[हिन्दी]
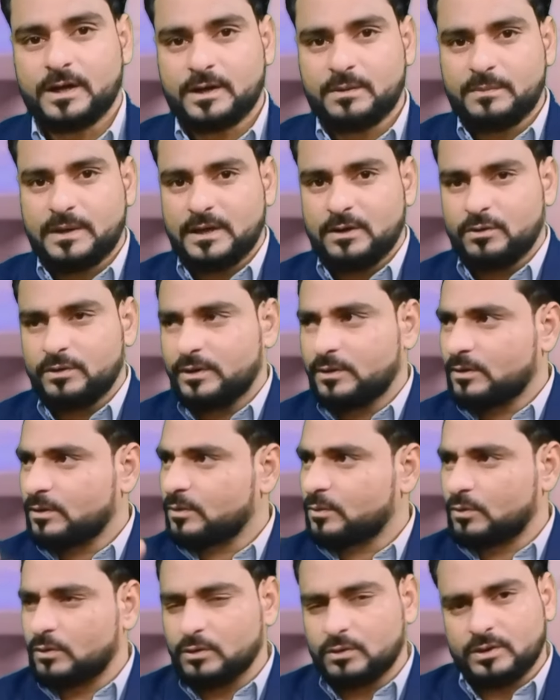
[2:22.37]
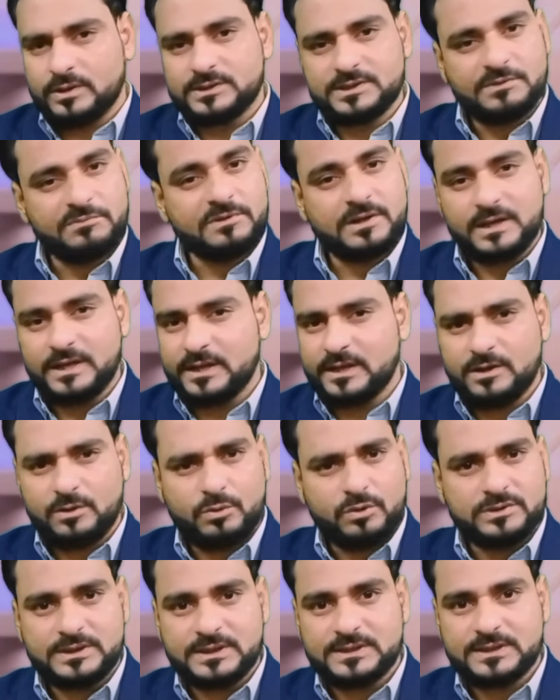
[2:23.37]
अगर मान लो इन्होंने गोल को अचीव करने
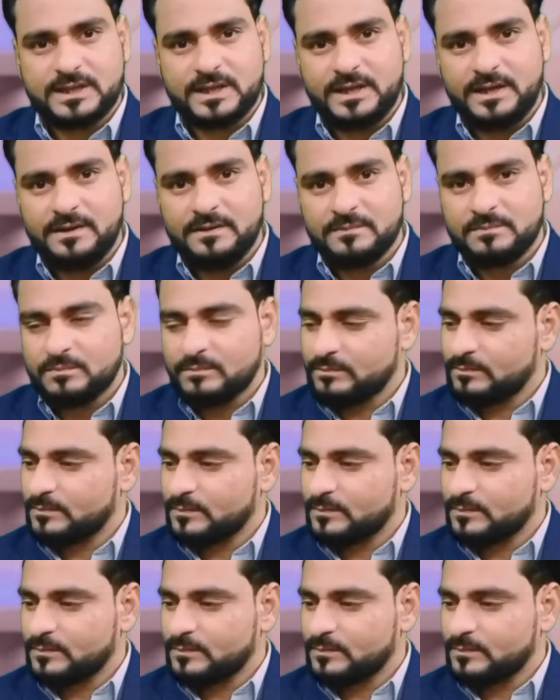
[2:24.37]
की कोशिश करी